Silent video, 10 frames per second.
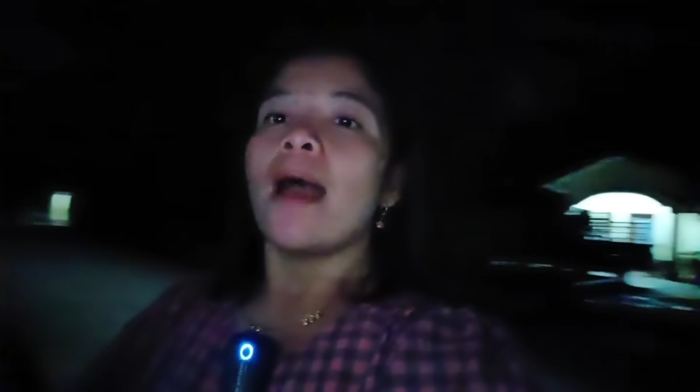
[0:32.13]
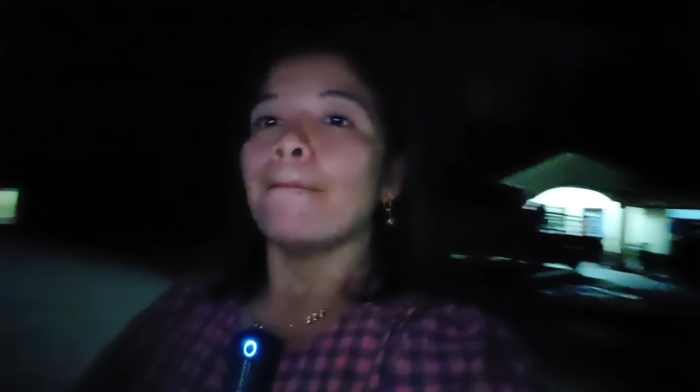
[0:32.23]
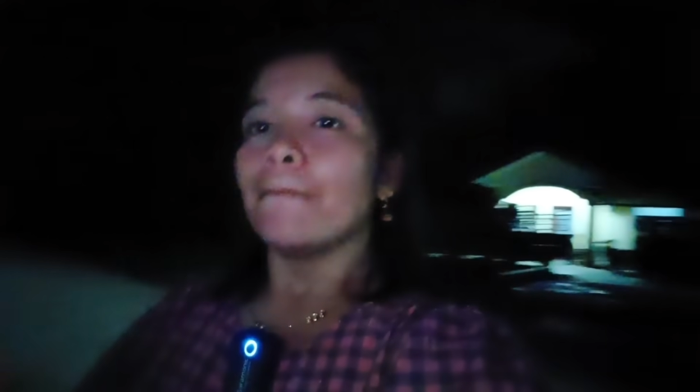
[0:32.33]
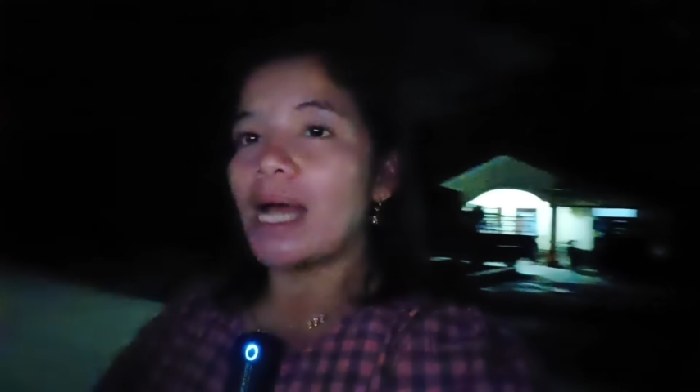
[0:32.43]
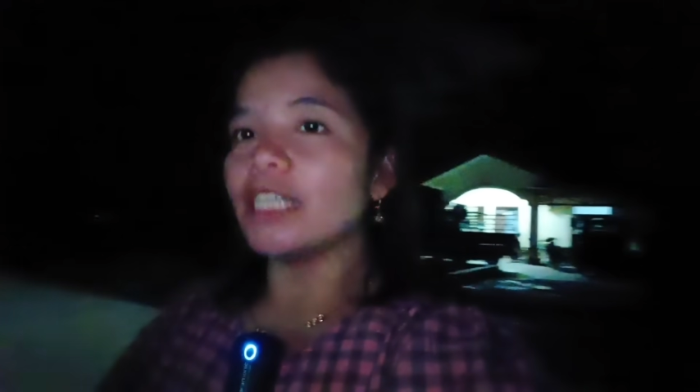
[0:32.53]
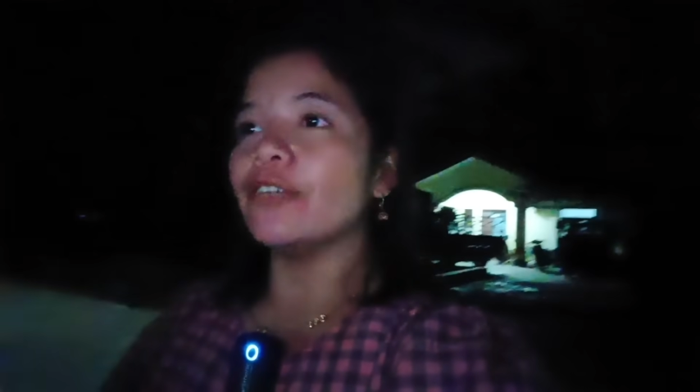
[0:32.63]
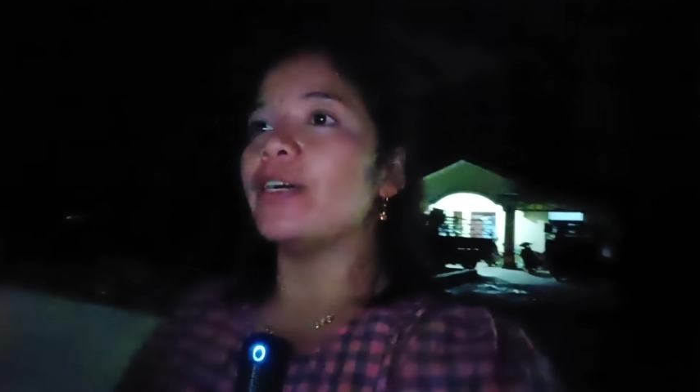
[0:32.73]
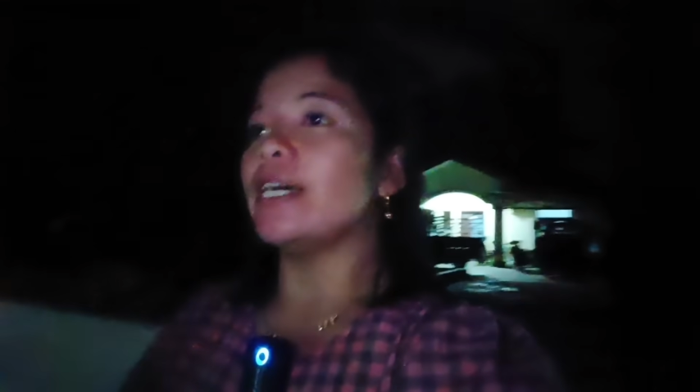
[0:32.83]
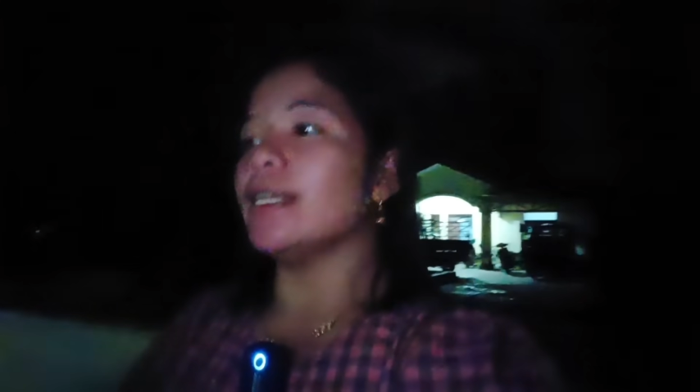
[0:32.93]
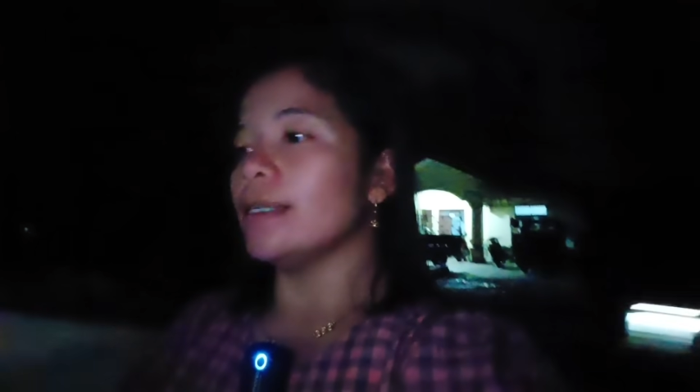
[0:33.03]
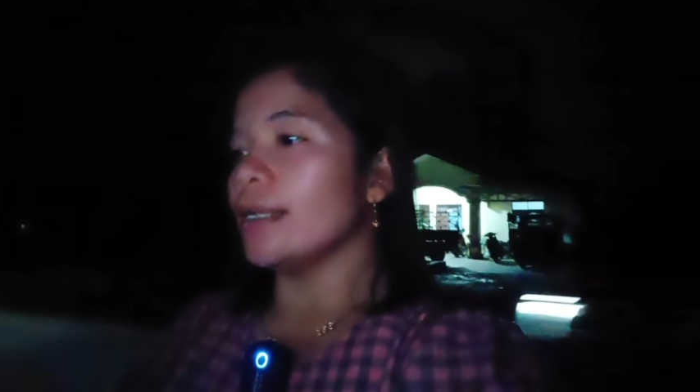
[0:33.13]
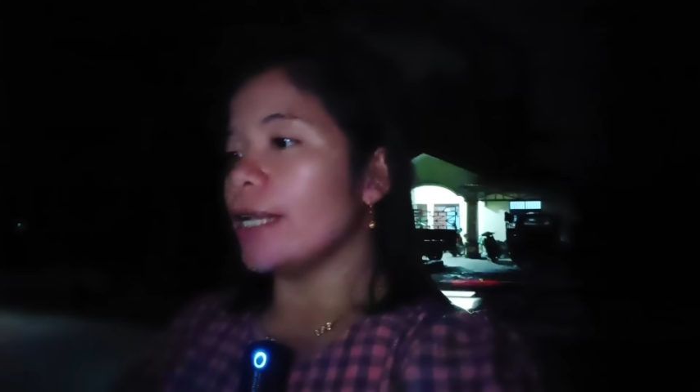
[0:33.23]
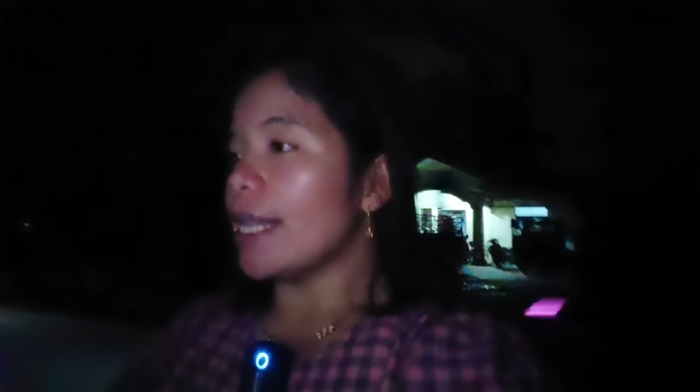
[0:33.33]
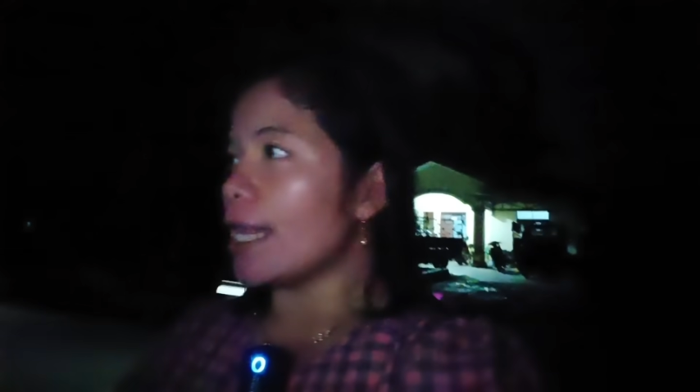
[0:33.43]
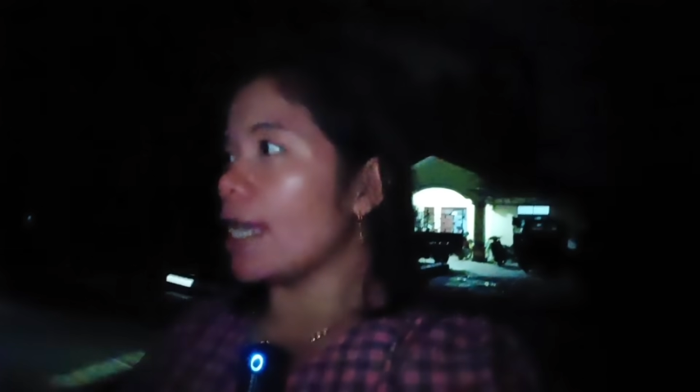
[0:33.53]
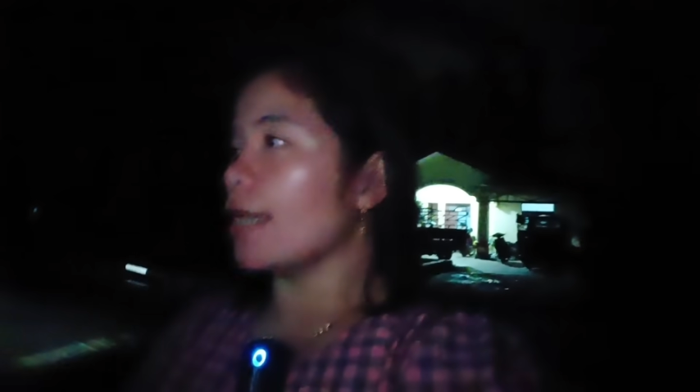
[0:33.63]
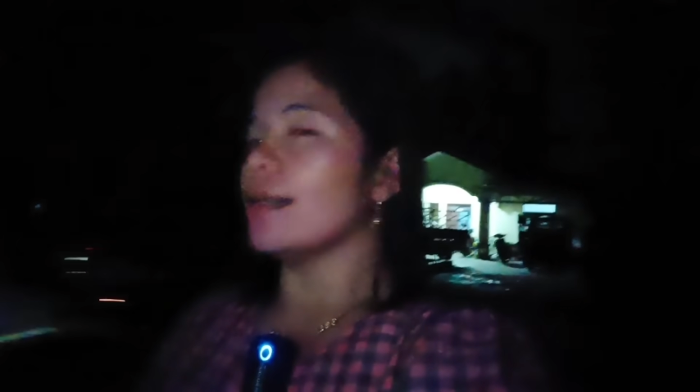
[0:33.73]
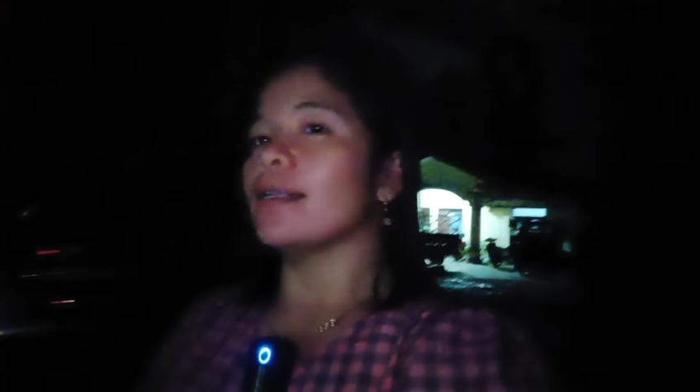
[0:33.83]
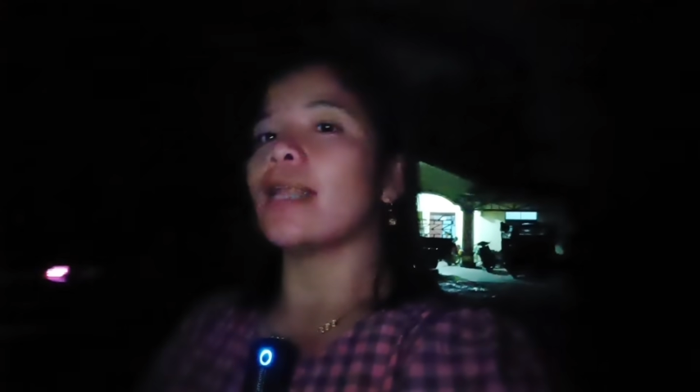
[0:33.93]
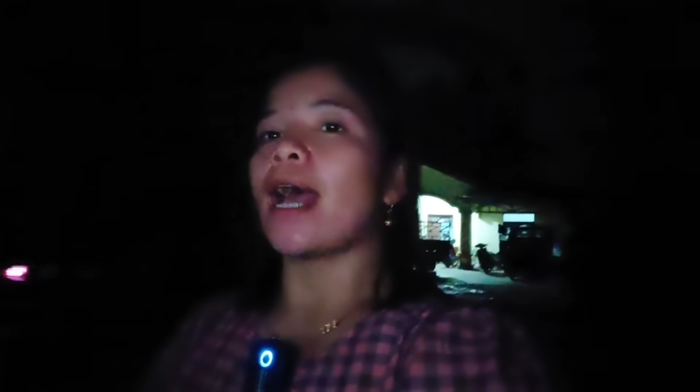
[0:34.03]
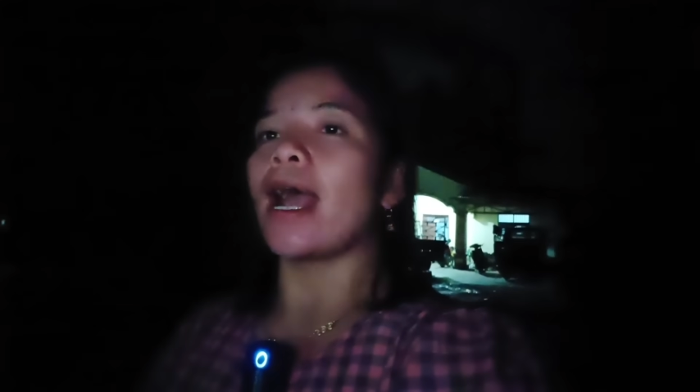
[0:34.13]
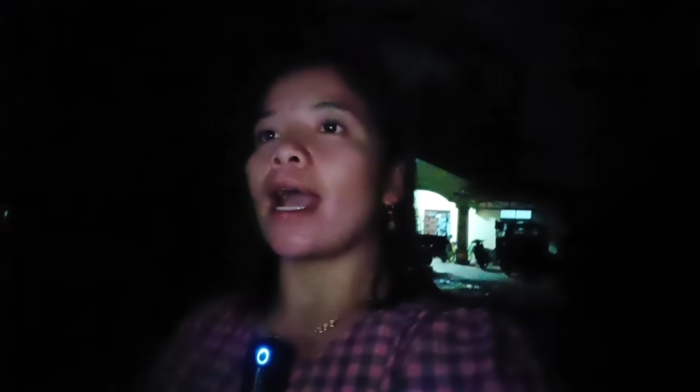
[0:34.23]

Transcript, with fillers: Madewan eating. Nah,